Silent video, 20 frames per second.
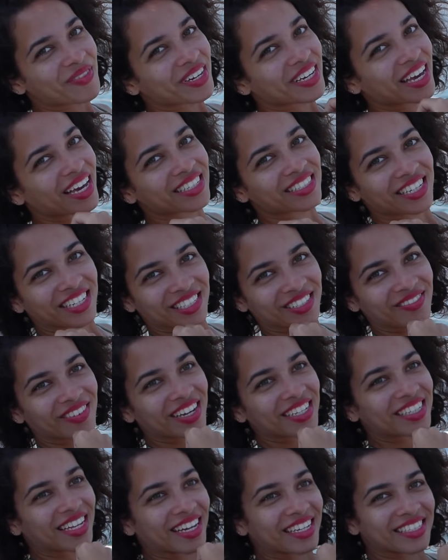Porque a gente
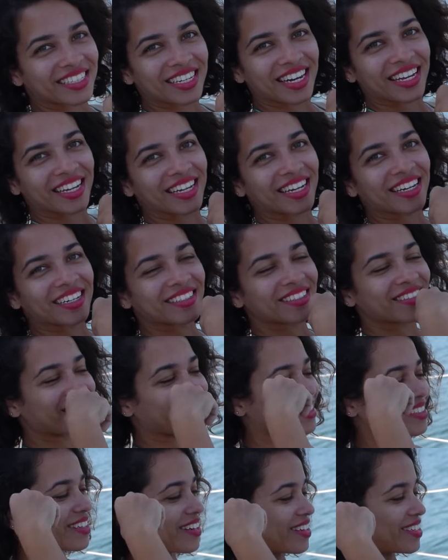vai estar tá entregando
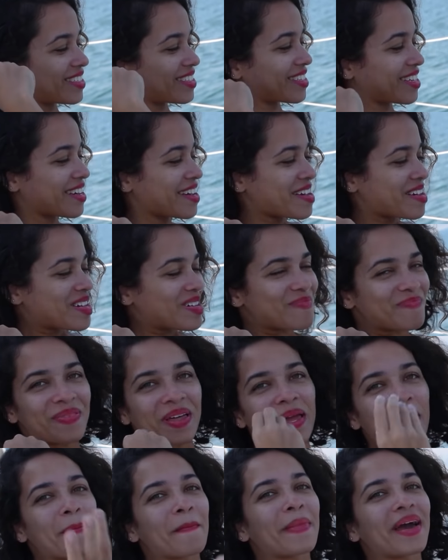a nossa
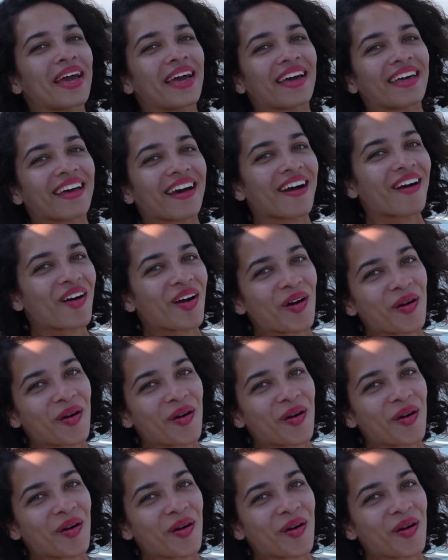primeira